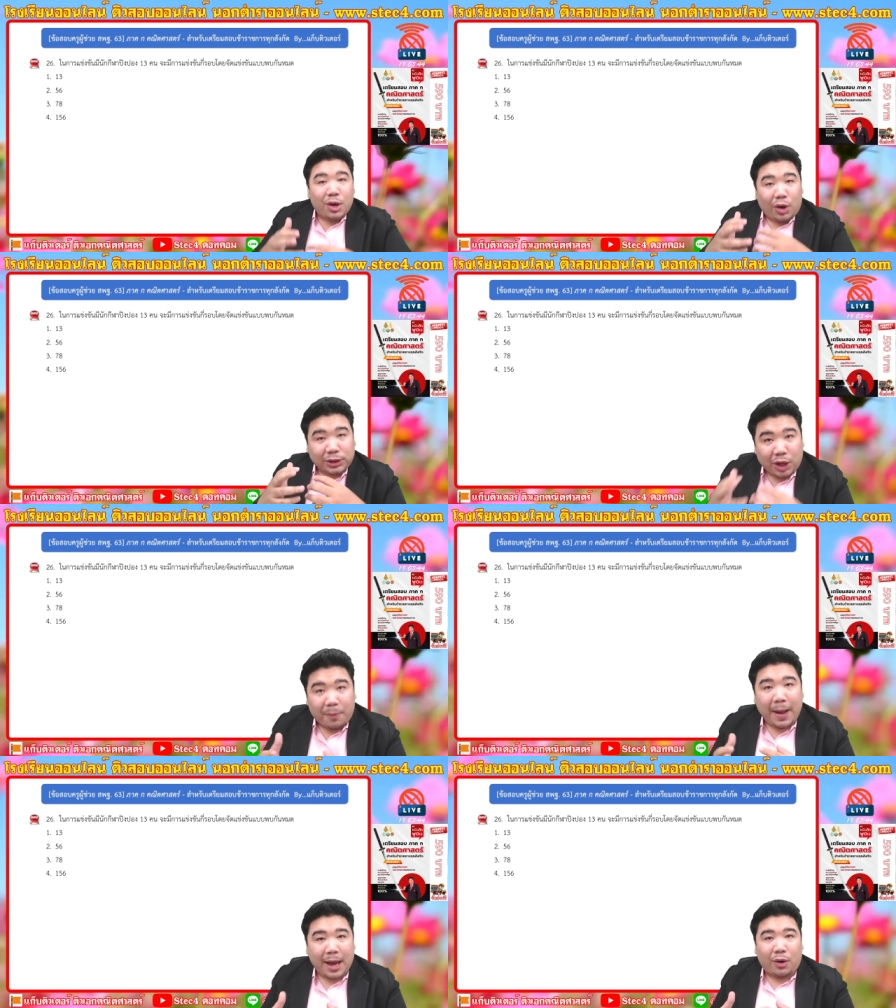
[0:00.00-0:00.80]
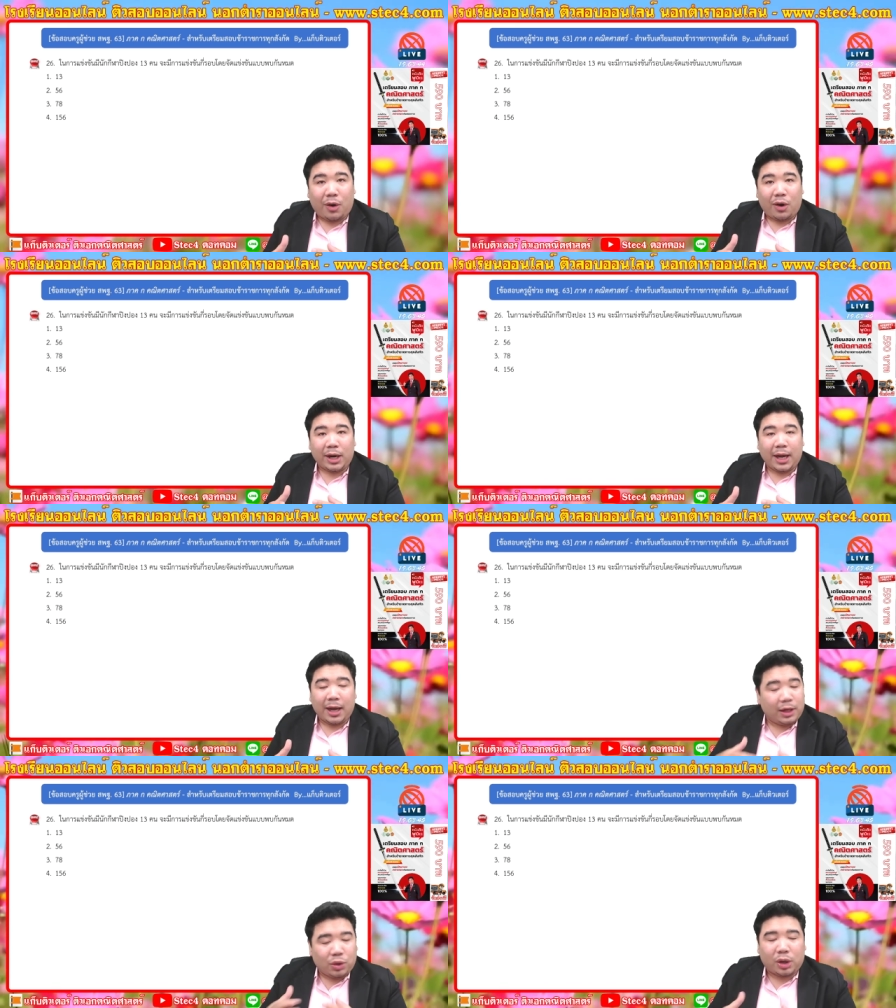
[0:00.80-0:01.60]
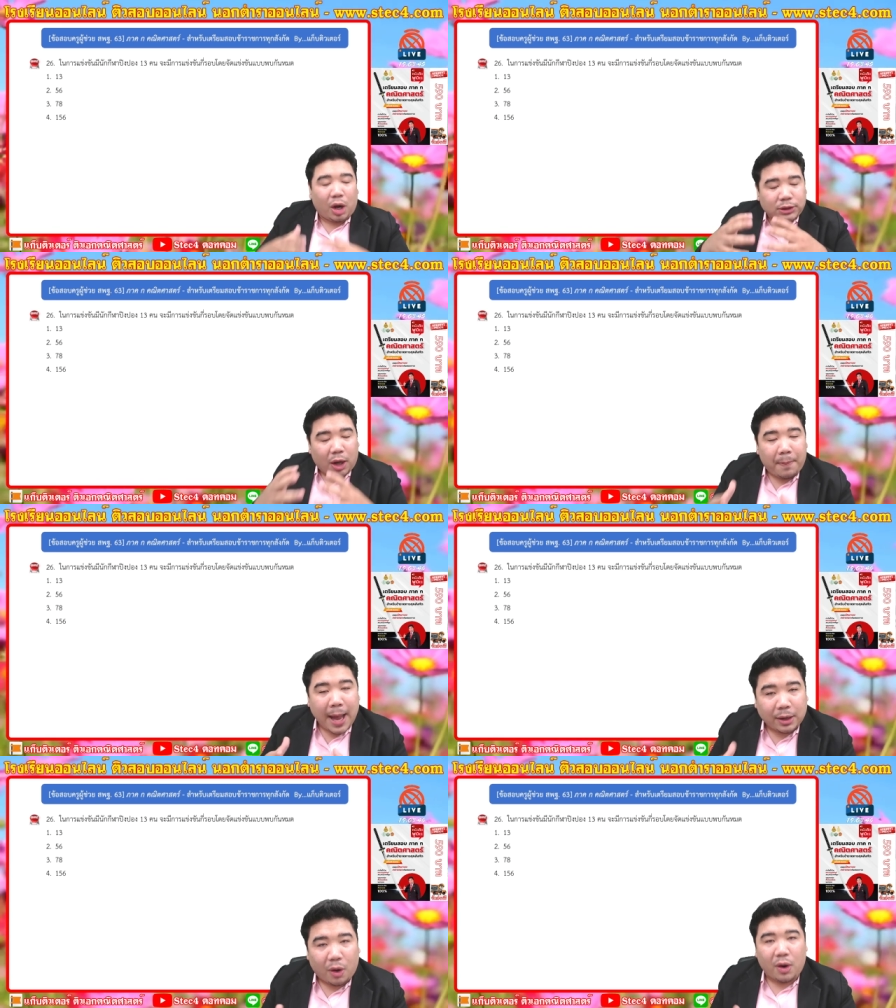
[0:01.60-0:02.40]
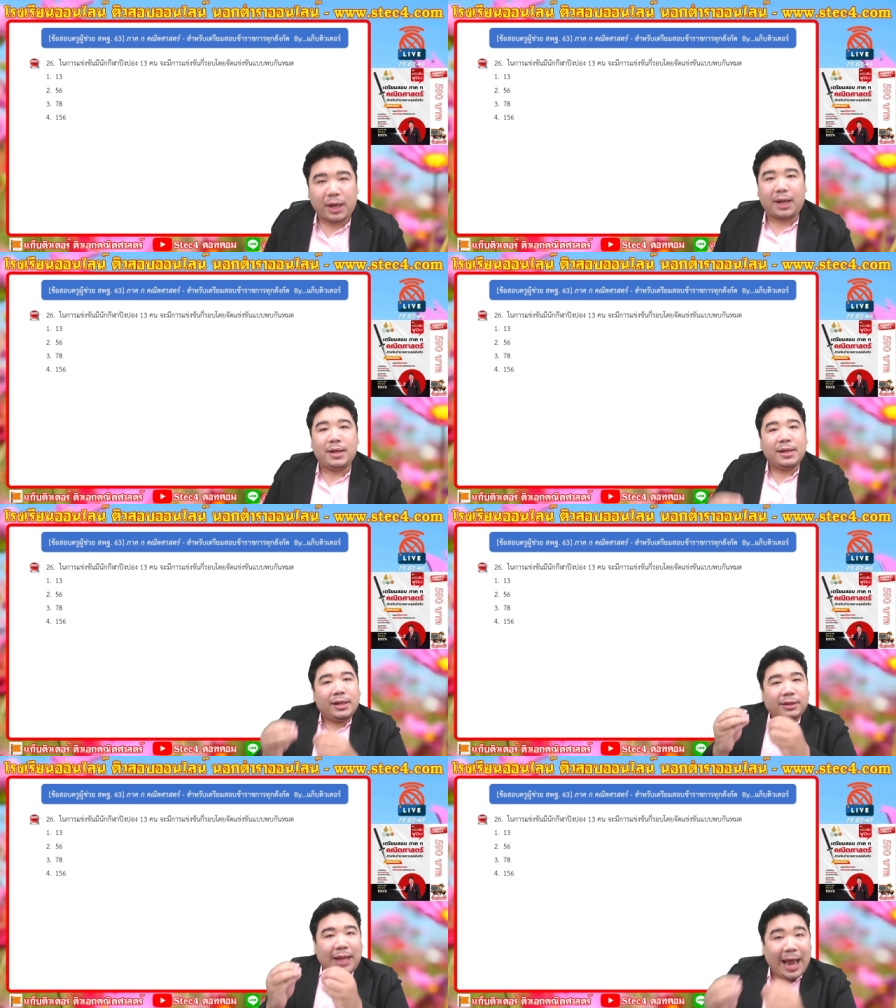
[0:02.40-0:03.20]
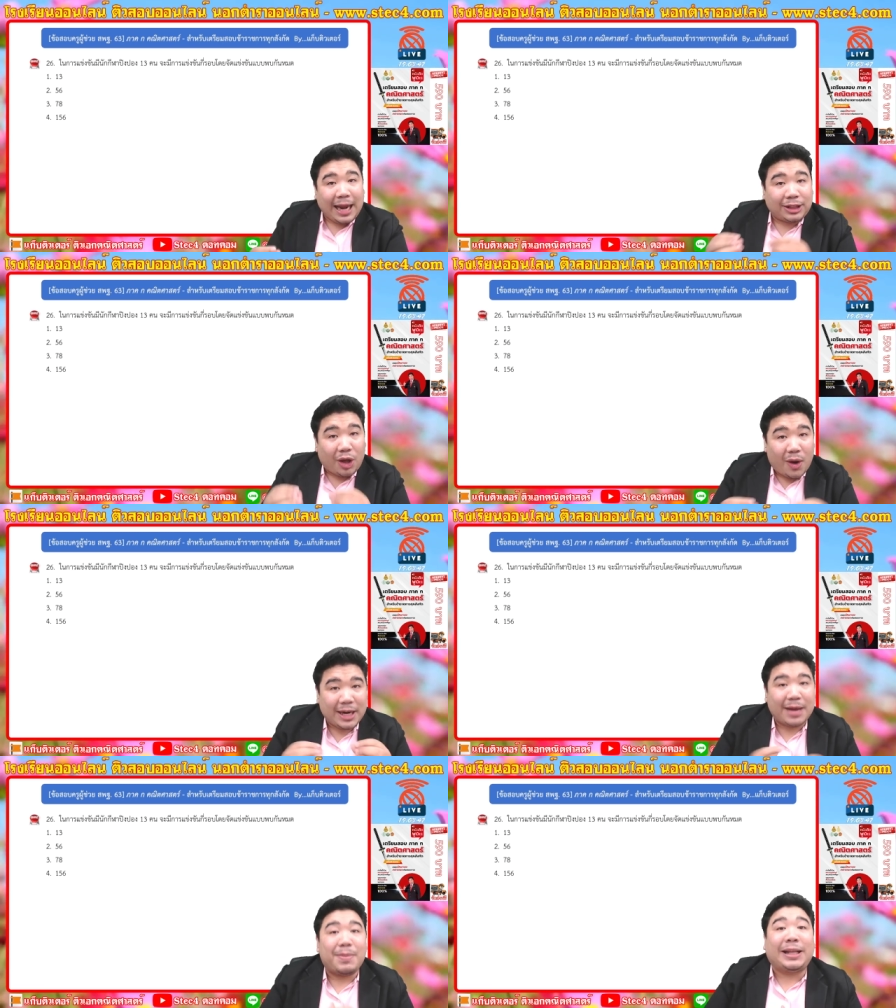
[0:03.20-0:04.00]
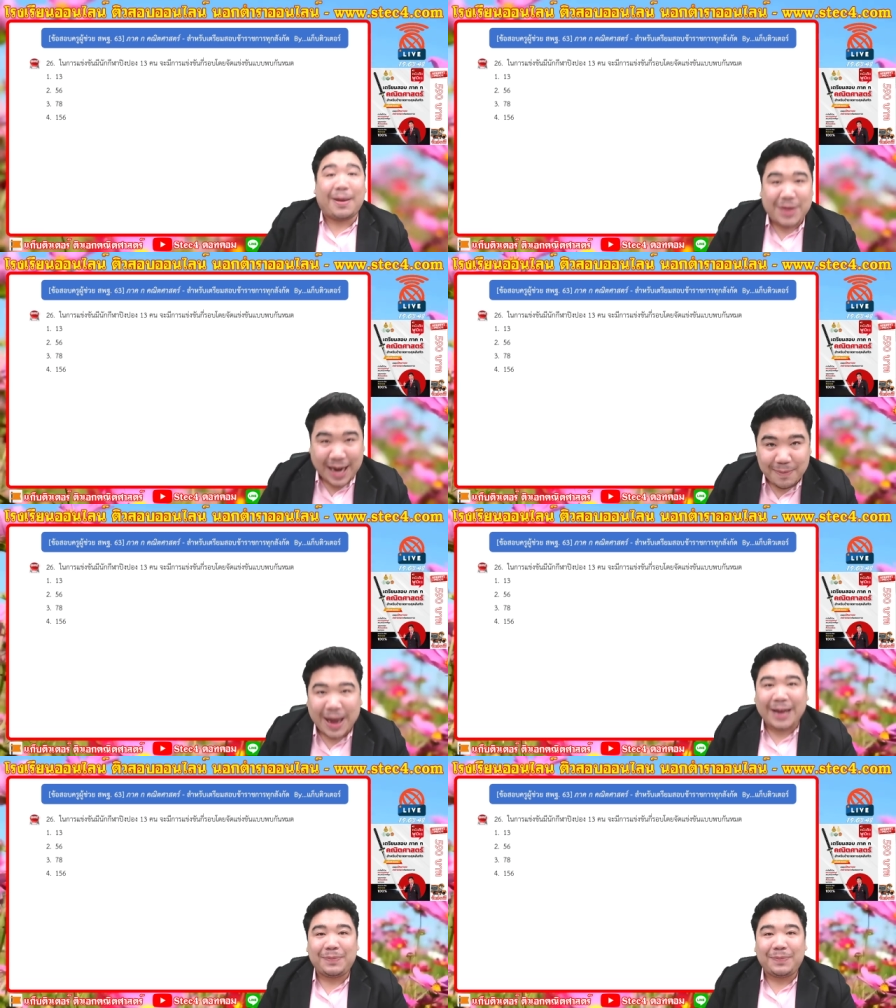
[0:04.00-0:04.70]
ข้อสอบภาคขอเนี่ยอโทษข้อสอบภาคกรเนี่ย แต่ละตอนเนี่ยมันทํำยังไงบ้าง